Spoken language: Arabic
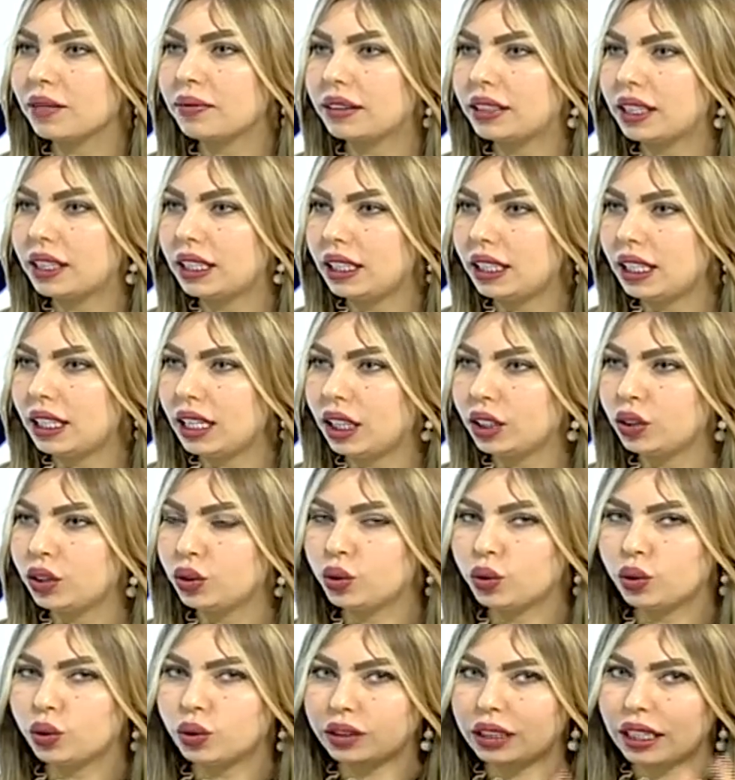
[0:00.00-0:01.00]
إلى
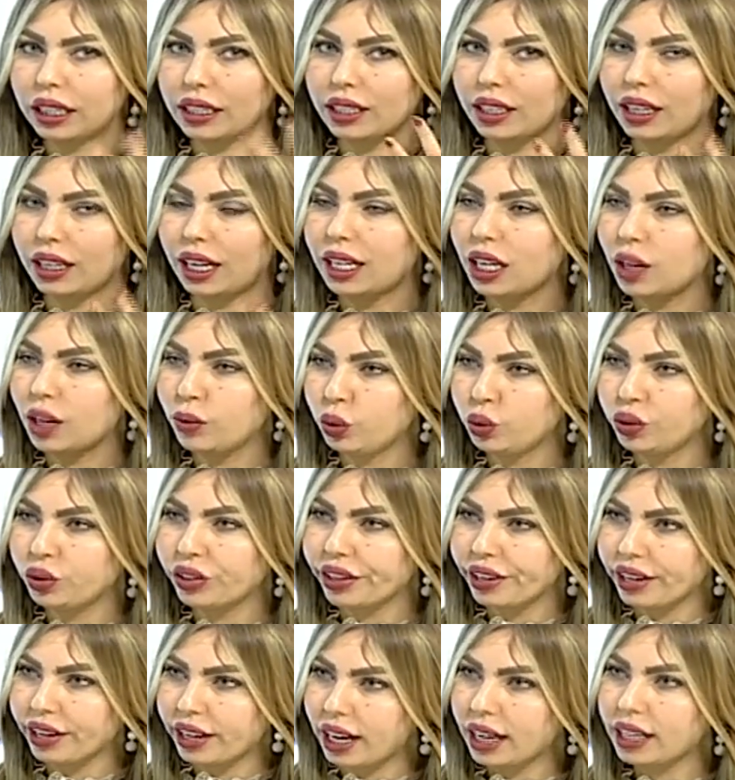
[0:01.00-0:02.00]
أنه تحصل على مود
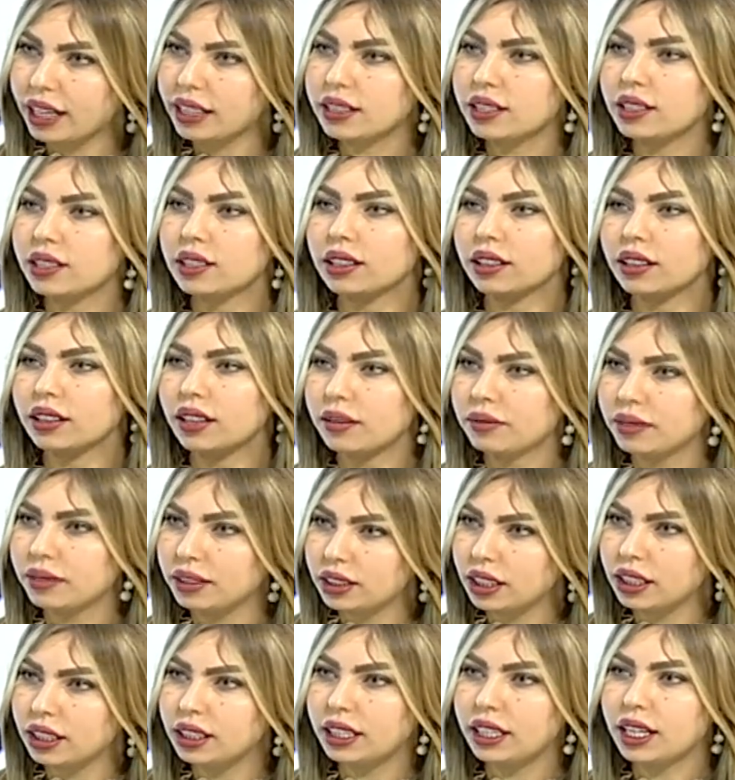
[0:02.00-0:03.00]
الريلاكس إضافة
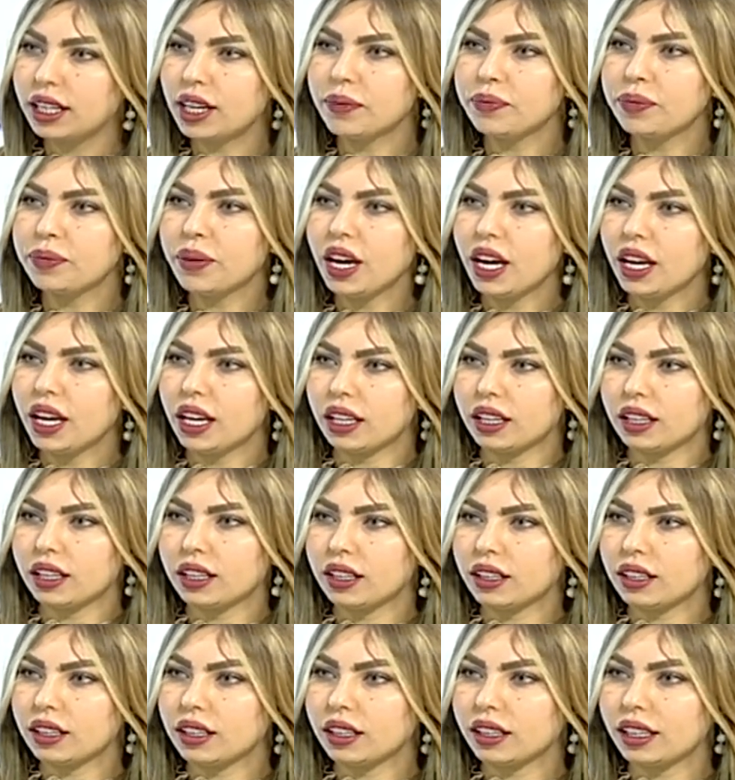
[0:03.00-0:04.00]
بالضبط. إلى
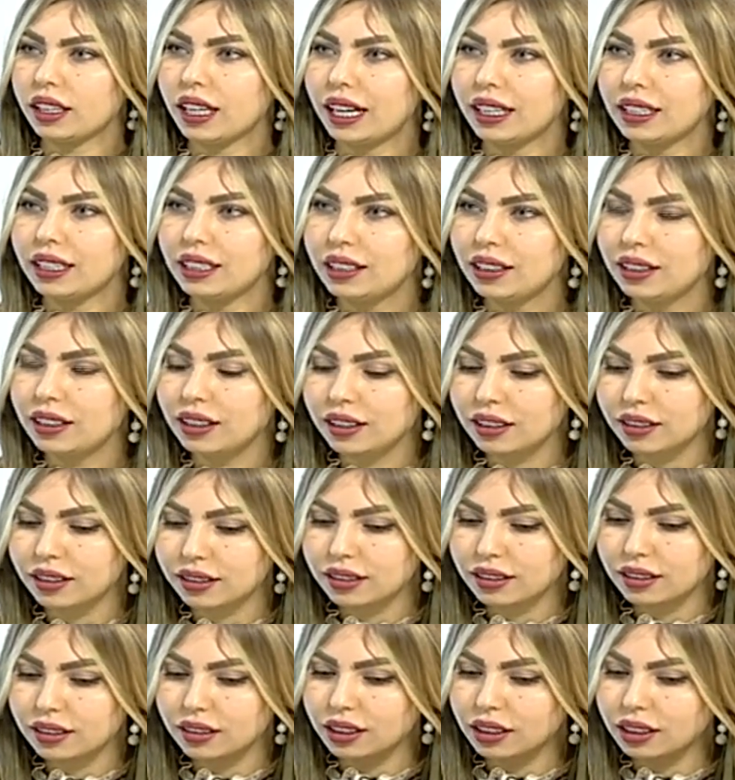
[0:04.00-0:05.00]
يعني
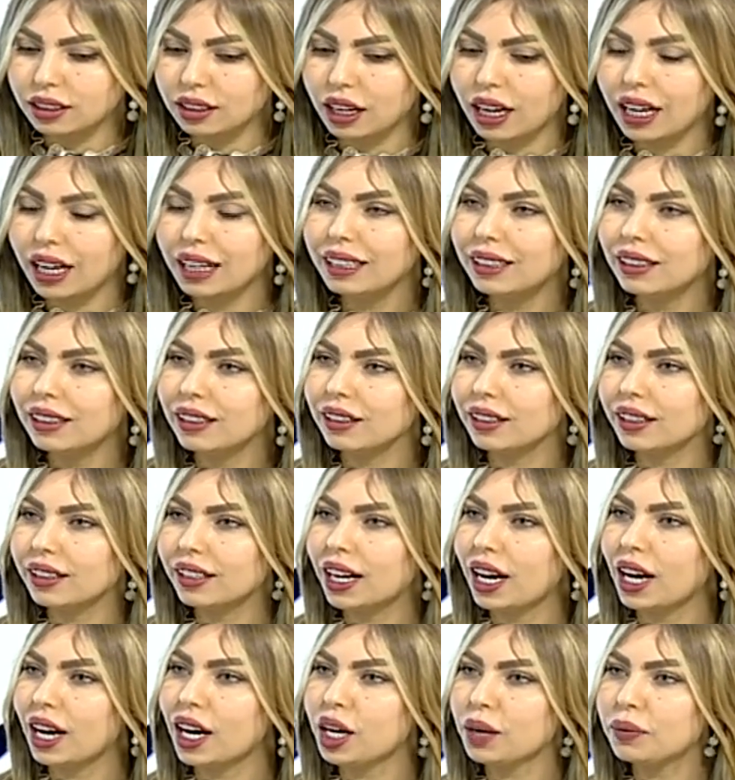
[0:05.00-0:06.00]
هاي
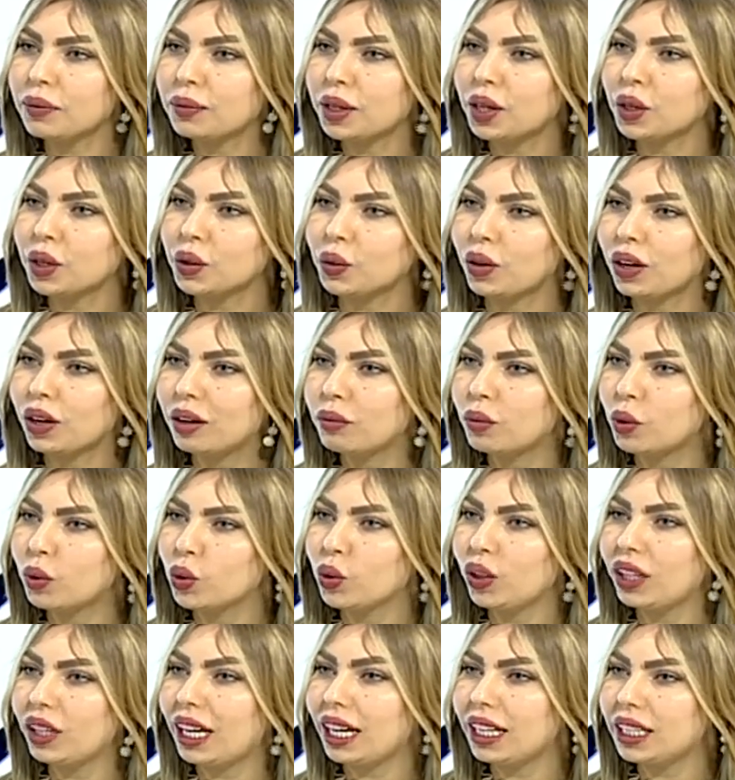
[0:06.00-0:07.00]
الكآبة وهذا
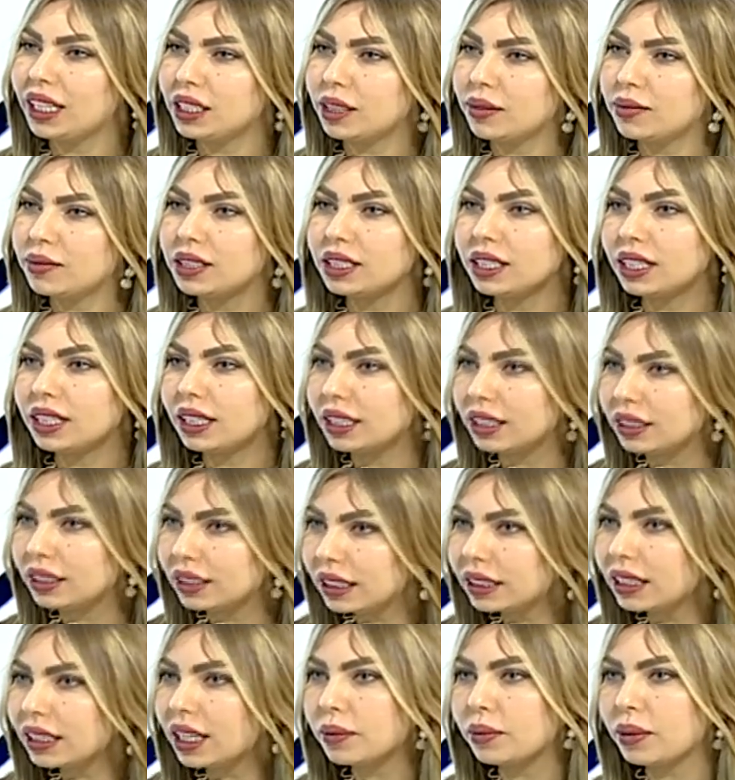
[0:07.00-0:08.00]
موضوع الحالة النفسية اللي
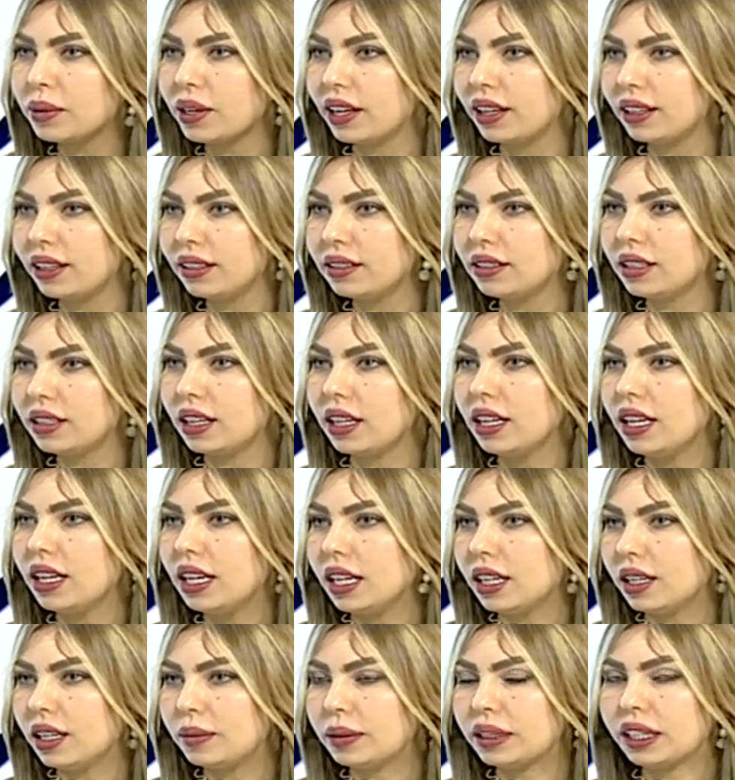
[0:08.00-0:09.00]
تهدأ بها أنت
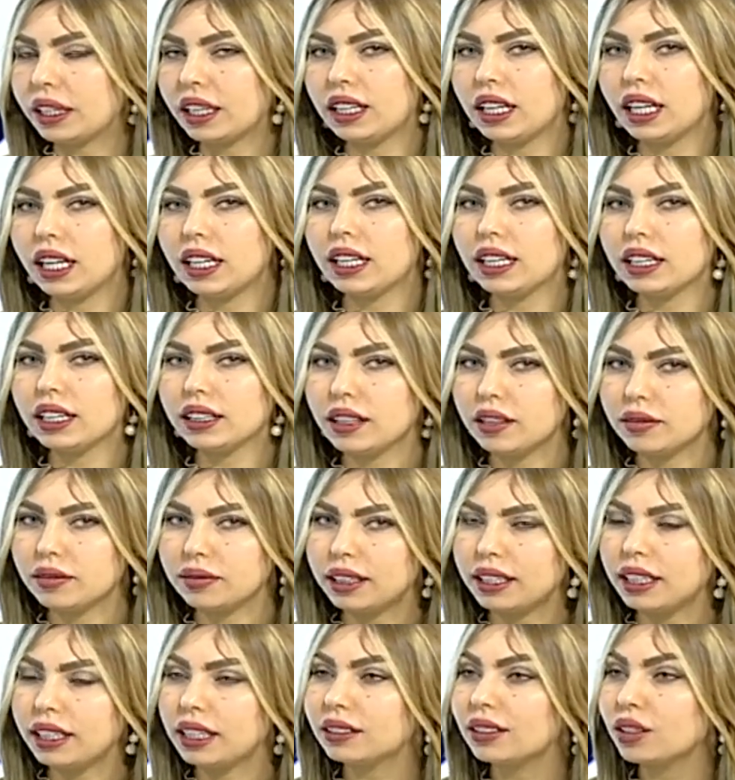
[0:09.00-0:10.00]
من خلالها إضافة
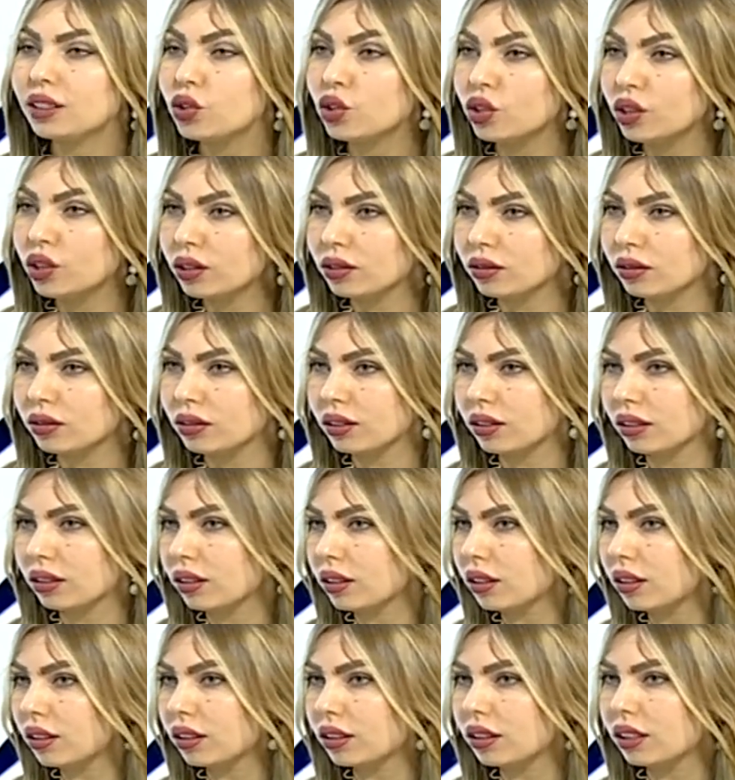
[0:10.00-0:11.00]
إلى تنشيط
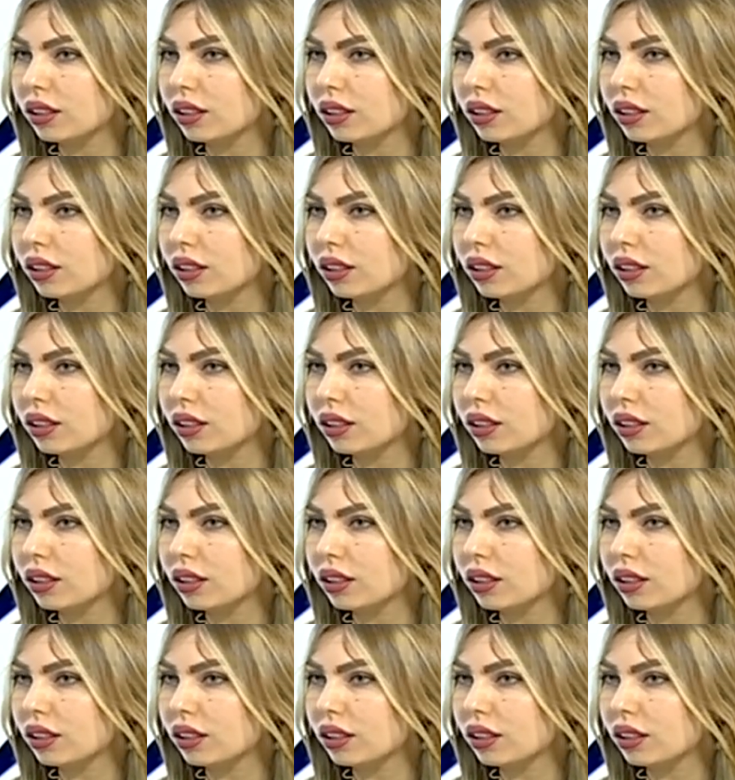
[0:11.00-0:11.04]
آه،